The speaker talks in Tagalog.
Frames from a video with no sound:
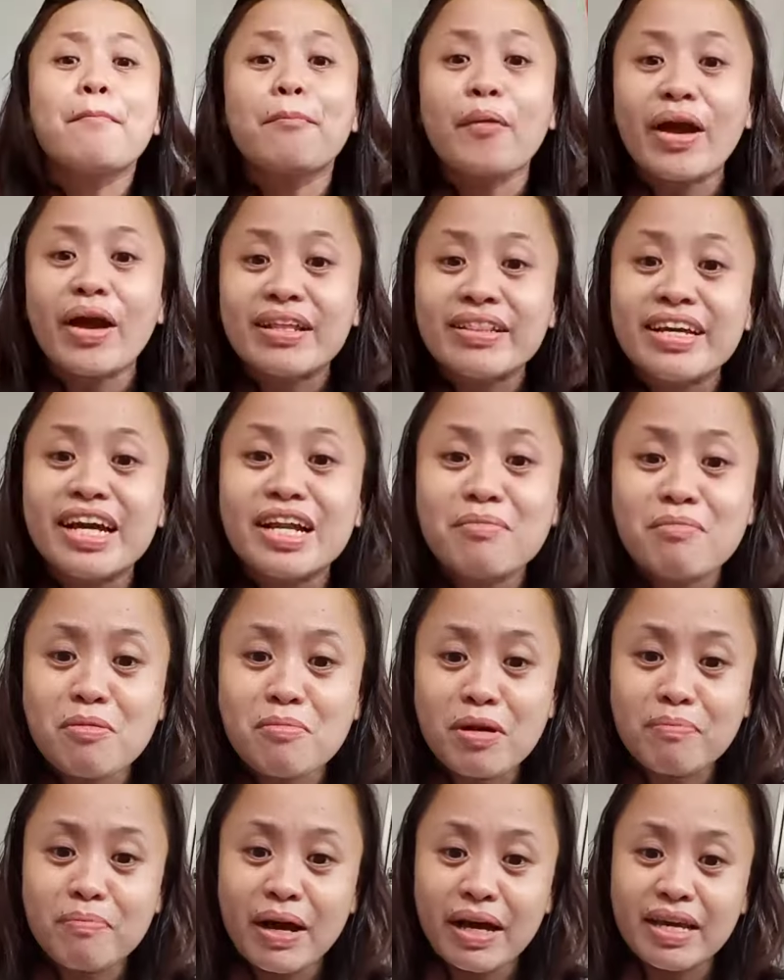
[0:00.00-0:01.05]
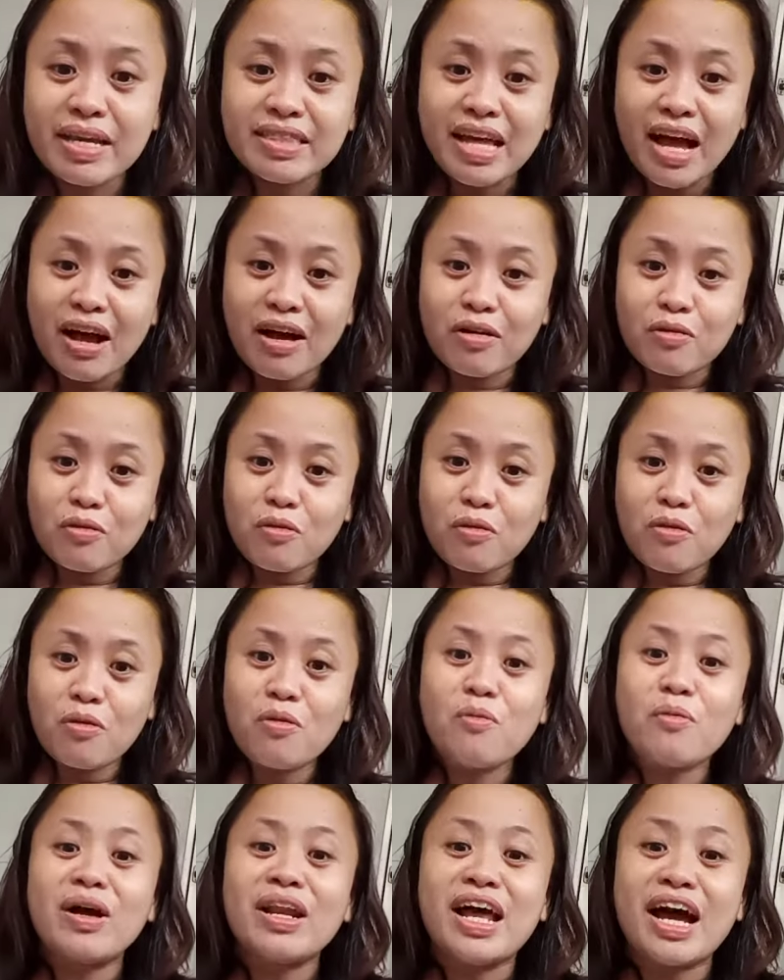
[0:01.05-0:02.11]
pwede ka naman magpakita
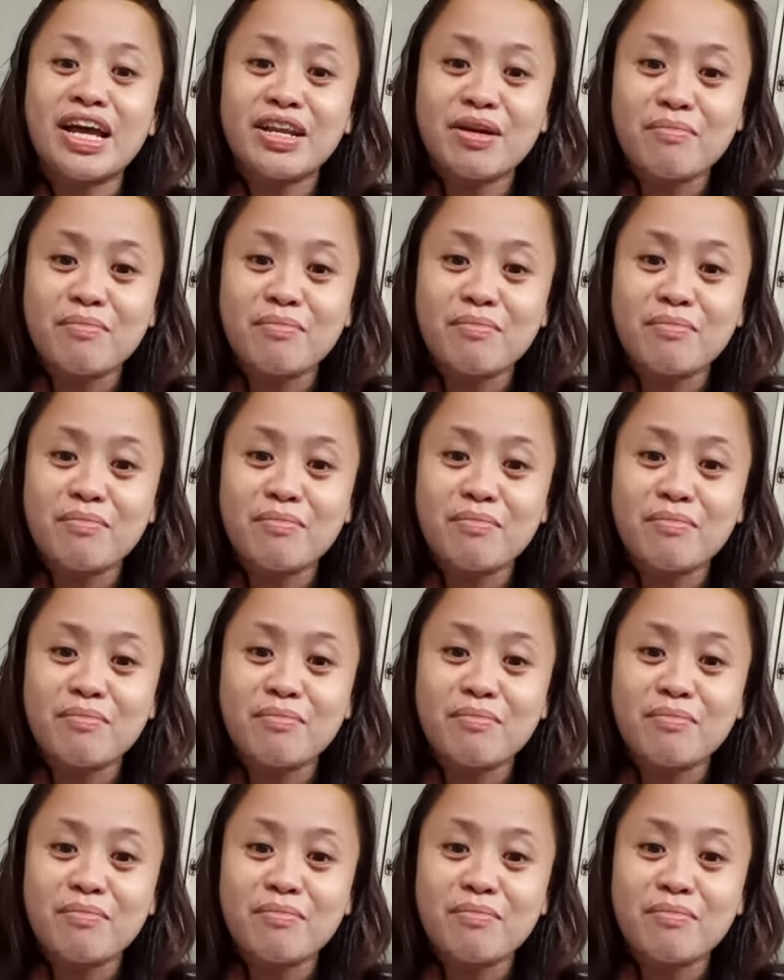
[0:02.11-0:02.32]
kung wala